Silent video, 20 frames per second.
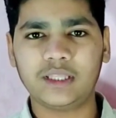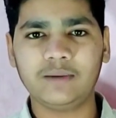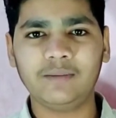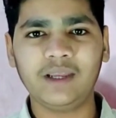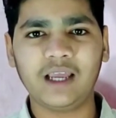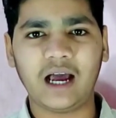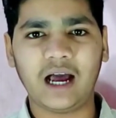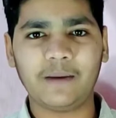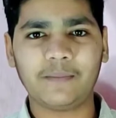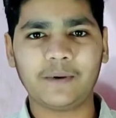उससे
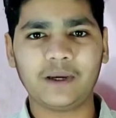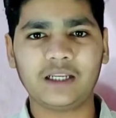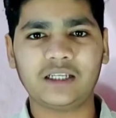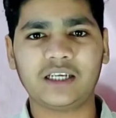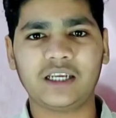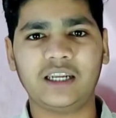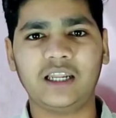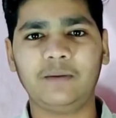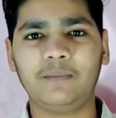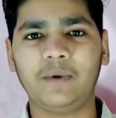भी आपके
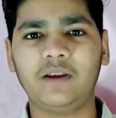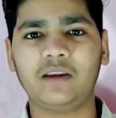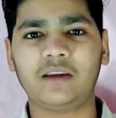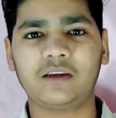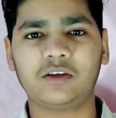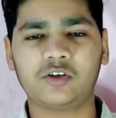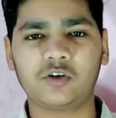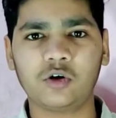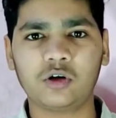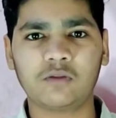चैनल पे
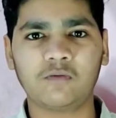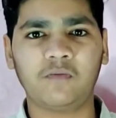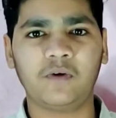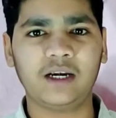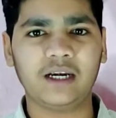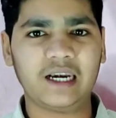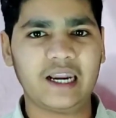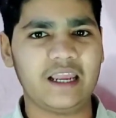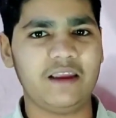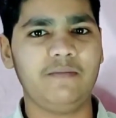शॉर्ट्स
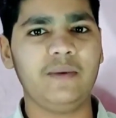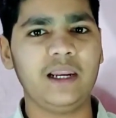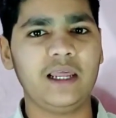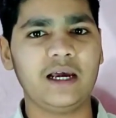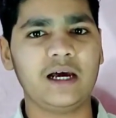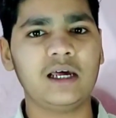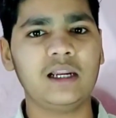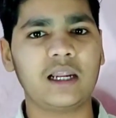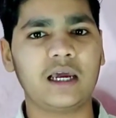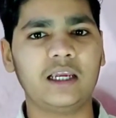फंड नहीं
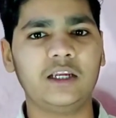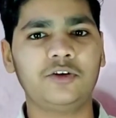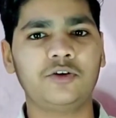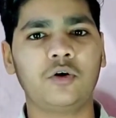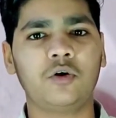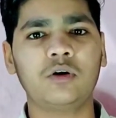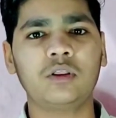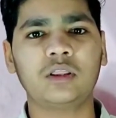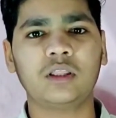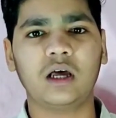मिलेगा ना ही
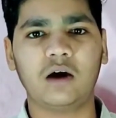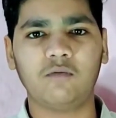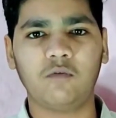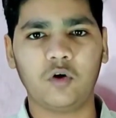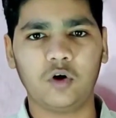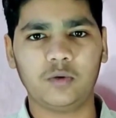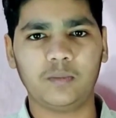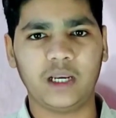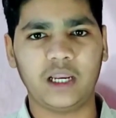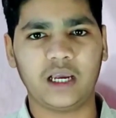शॉर्ट्स
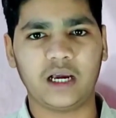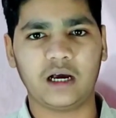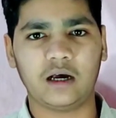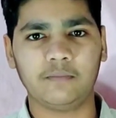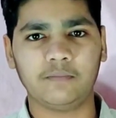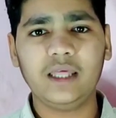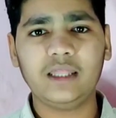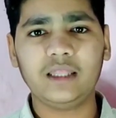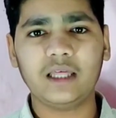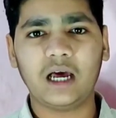अवार्ड मिलेगा तो
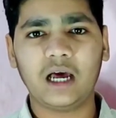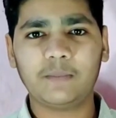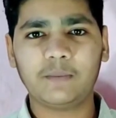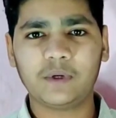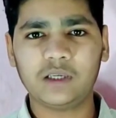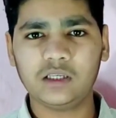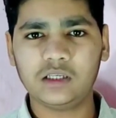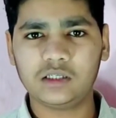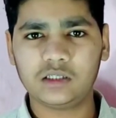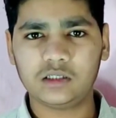गाइज
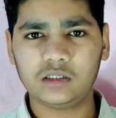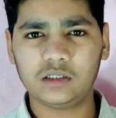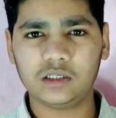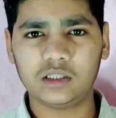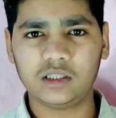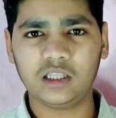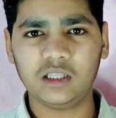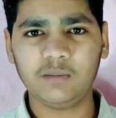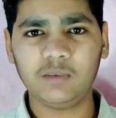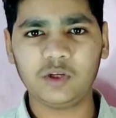आपकी
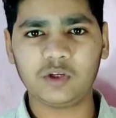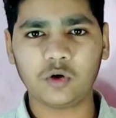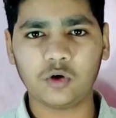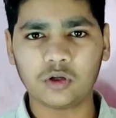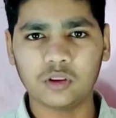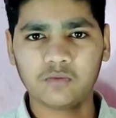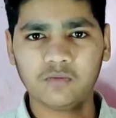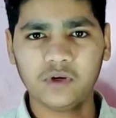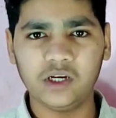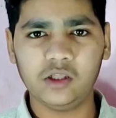जितनी भी
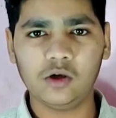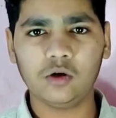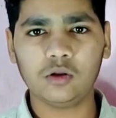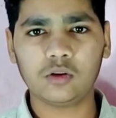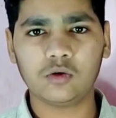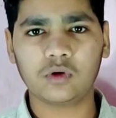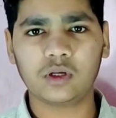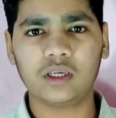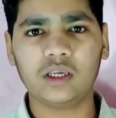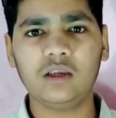शॉर्ट्स
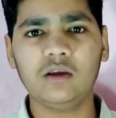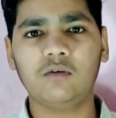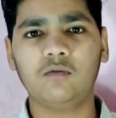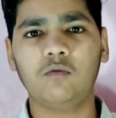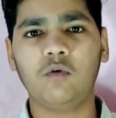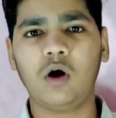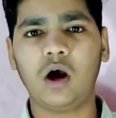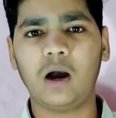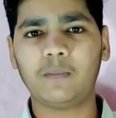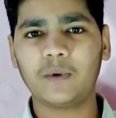वीडियोज होंगी
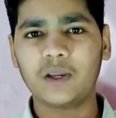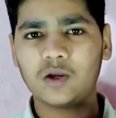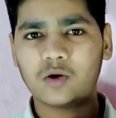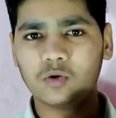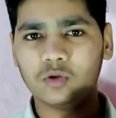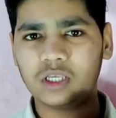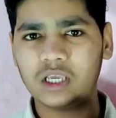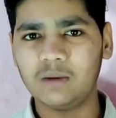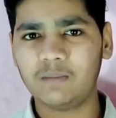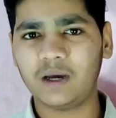वो आपकी
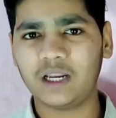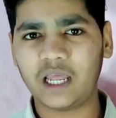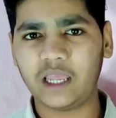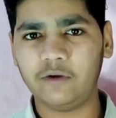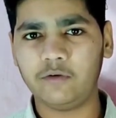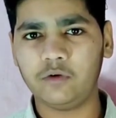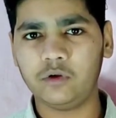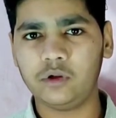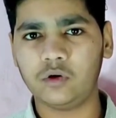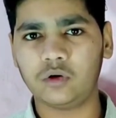खुद की
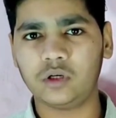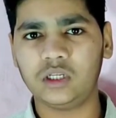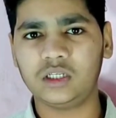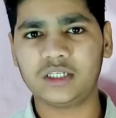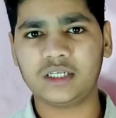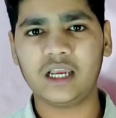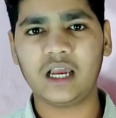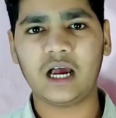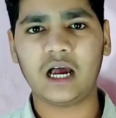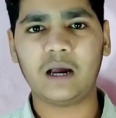बनाई हुई होनी
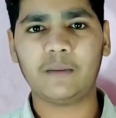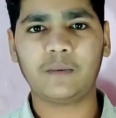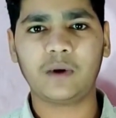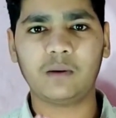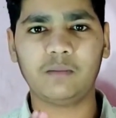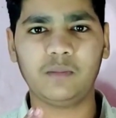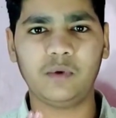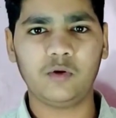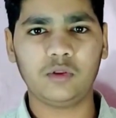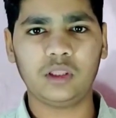चाहिए
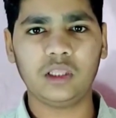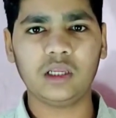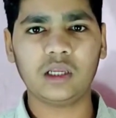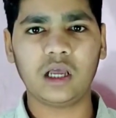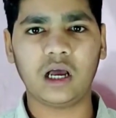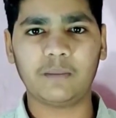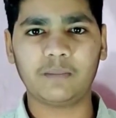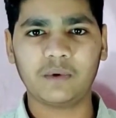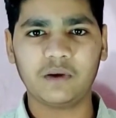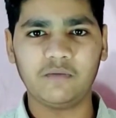आपका
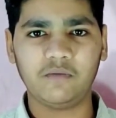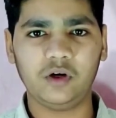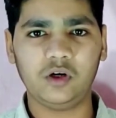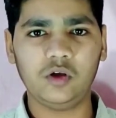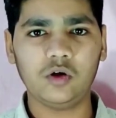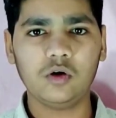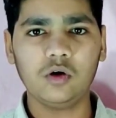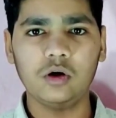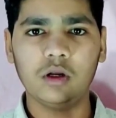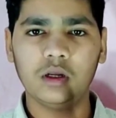म्यूजिक आपकी
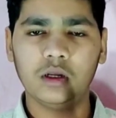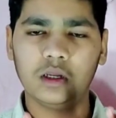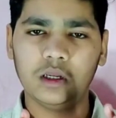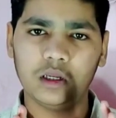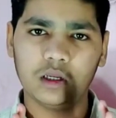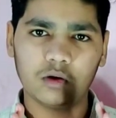वीडियो